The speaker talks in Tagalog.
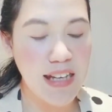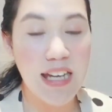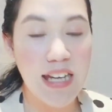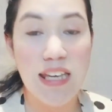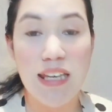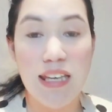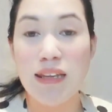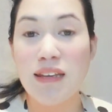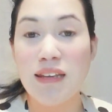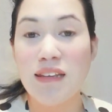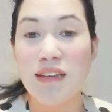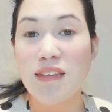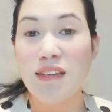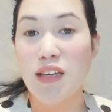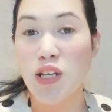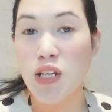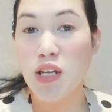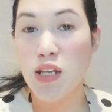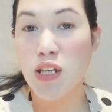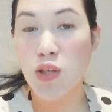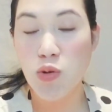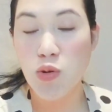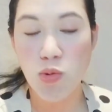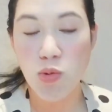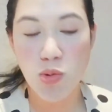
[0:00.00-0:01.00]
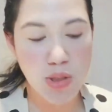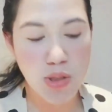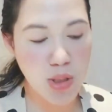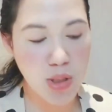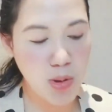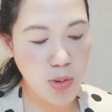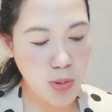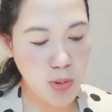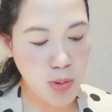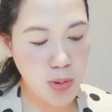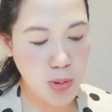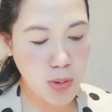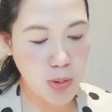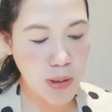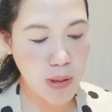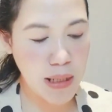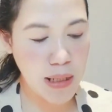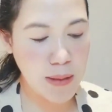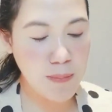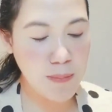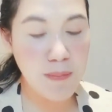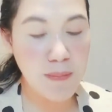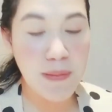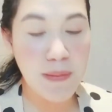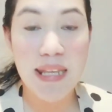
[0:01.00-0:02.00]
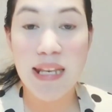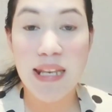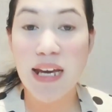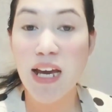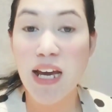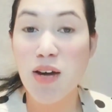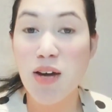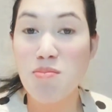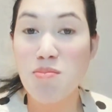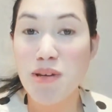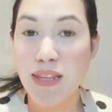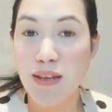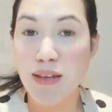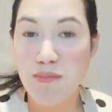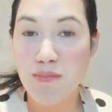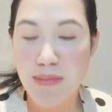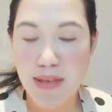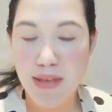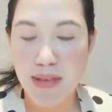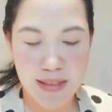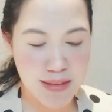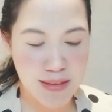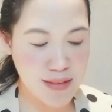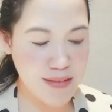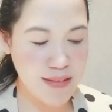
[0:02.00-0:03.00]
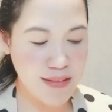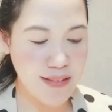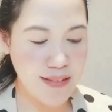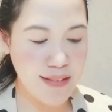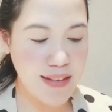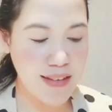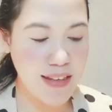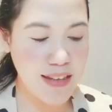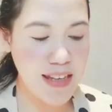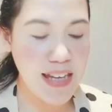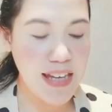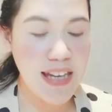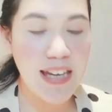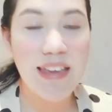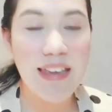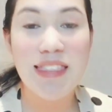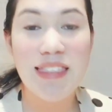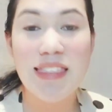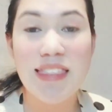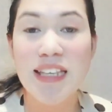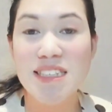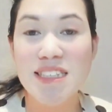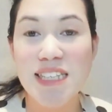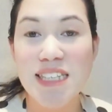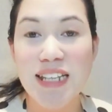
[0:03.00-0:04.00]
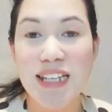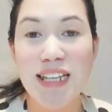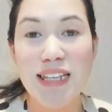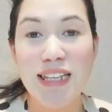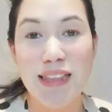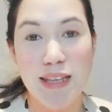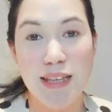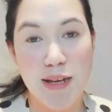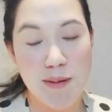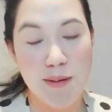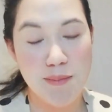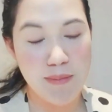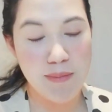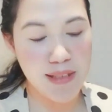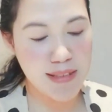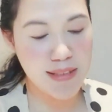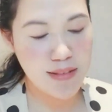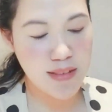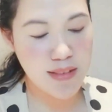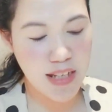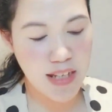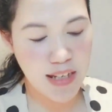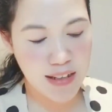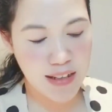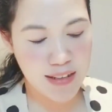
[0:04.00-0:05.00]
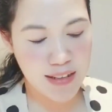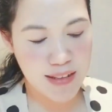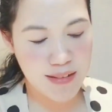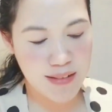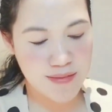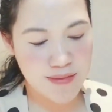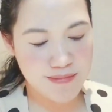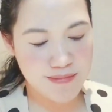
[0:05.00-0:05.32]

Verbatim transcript: ay narinig ko sa doktor ang pinakamatamis na salita, Miss Jackie.